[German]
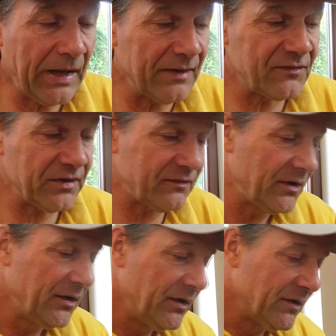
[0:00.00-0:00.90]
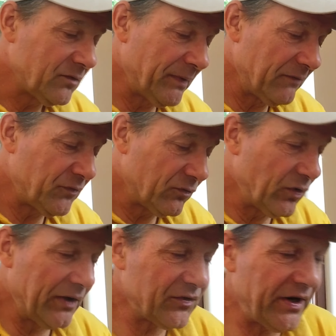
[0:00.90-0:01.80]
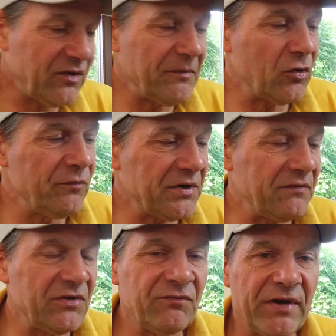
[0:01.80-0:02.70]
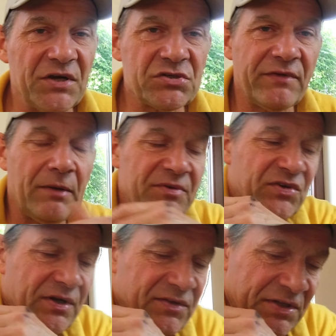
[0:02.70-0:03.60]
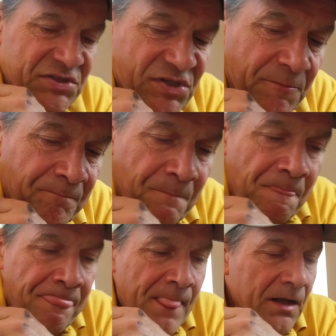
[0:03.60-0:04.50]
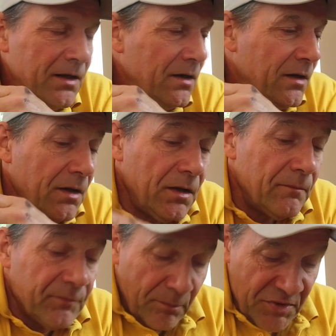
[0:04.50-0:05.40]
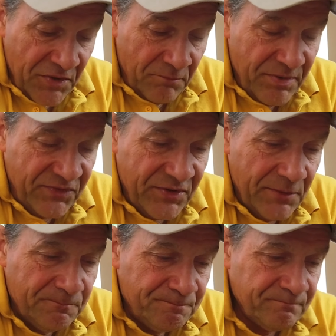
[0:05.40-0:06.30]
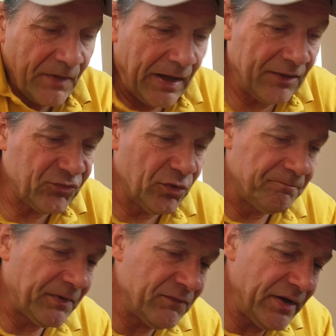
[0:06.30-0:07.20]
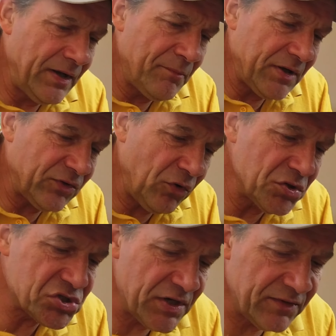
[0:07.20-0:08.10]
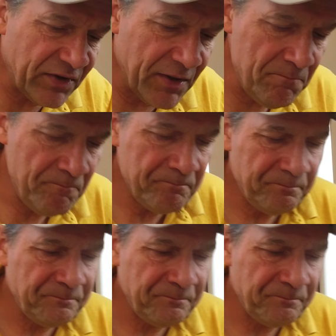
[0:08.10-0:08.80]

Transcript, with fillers: Als das Smartphone. So, also da ist mein Umweltgewissen, war da schon wieder ein bisschen getatscht. Dann bin ich ein bisschen. Ach so, dann war in dem Karton steht drin.